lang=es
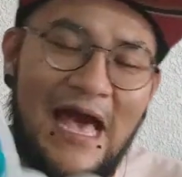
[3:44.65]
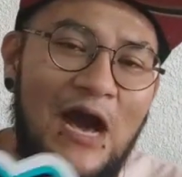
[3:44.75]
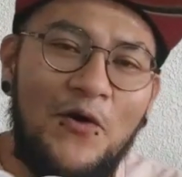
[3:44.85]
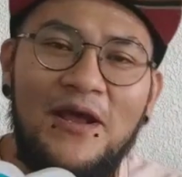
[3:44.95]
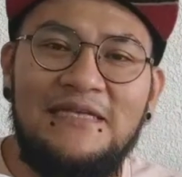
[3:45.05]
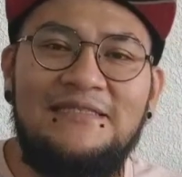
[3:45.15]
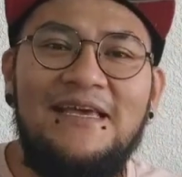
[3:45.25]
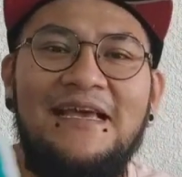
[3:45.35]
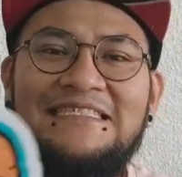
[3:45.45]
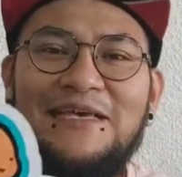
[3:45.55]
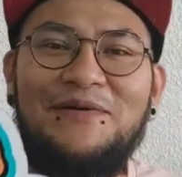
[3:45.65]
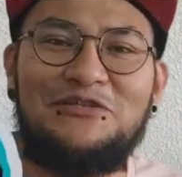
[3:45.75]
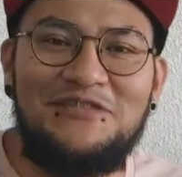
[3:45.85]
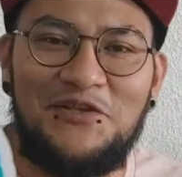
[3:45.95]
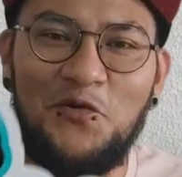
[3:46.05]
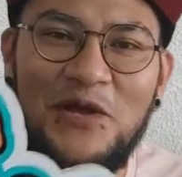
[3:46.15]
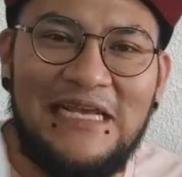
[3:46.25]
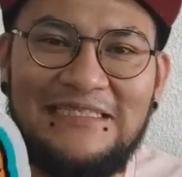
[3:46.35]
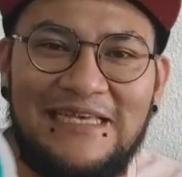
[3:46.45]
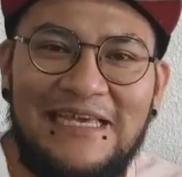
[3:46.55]
Ahora este, este va a sustituir
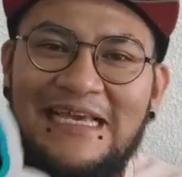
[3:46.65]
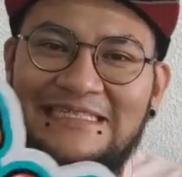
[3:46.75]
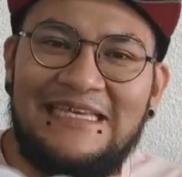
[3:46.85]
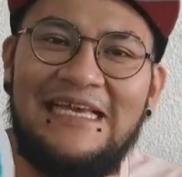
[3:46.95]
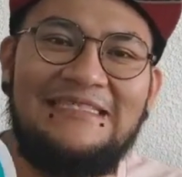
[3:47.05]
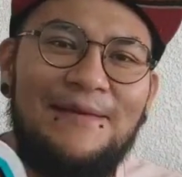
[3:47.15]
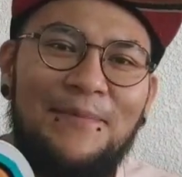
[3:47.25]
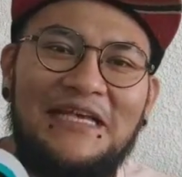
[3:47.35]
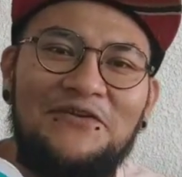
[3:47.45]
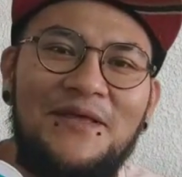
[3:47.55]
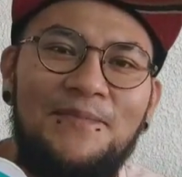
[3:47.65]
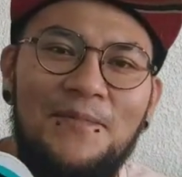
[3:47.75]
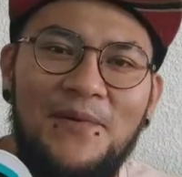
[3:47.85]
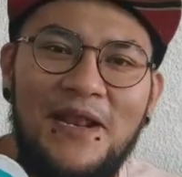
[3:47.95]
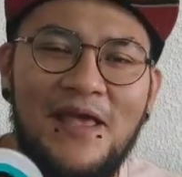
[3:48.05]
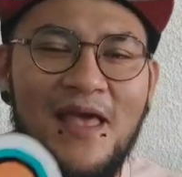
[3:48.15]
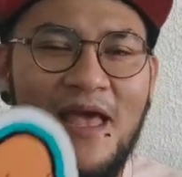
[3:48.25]
este, ese, ese pedazo de papel,